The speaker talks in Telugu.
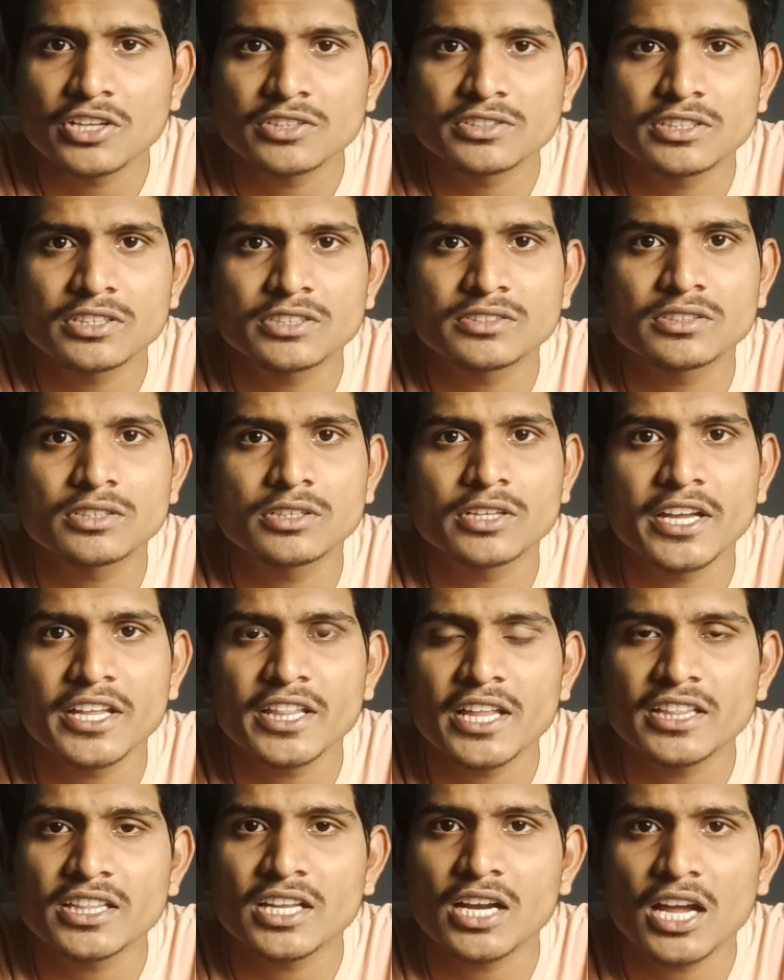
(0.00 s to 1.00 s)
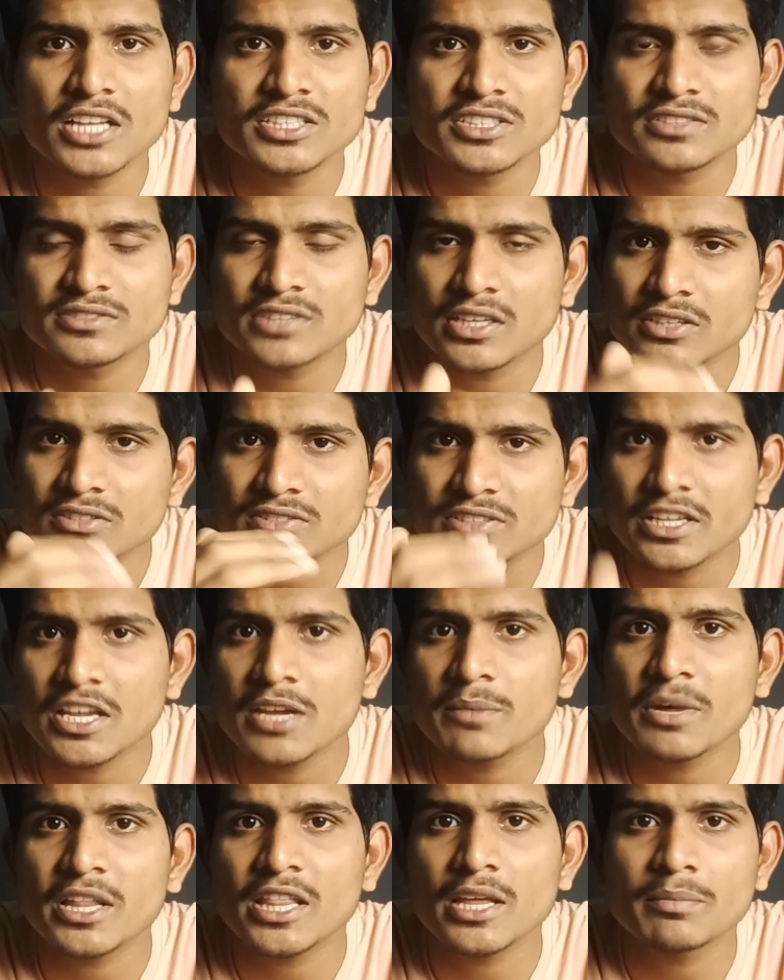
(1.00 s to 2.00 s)
న్యూ సిక్స్ ఏదైతే లాంచ్ చేస్తారో
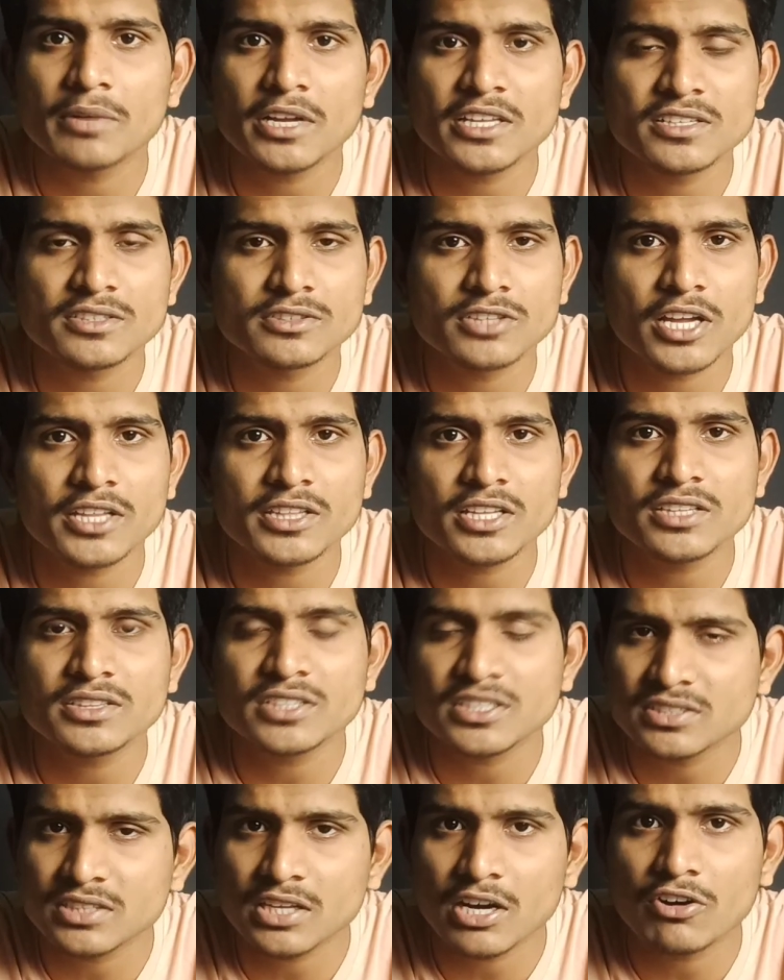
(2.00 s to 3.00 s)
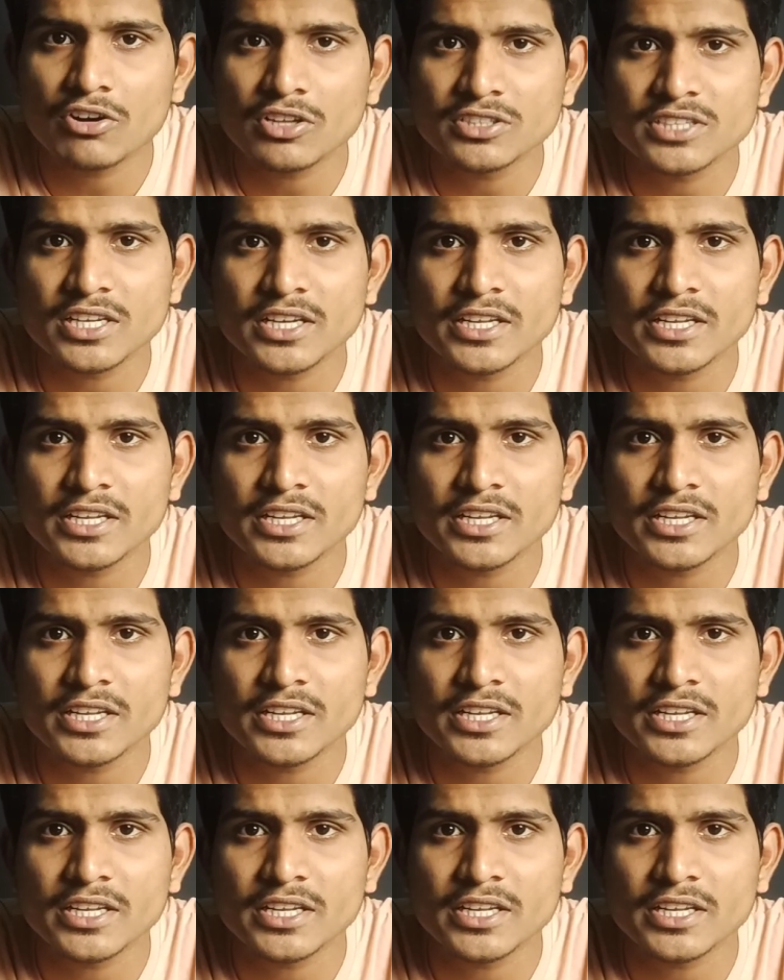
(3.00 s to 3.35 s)
సేమ్ అదే ప్రైజింగ్తో అయితే తీసుకురావడం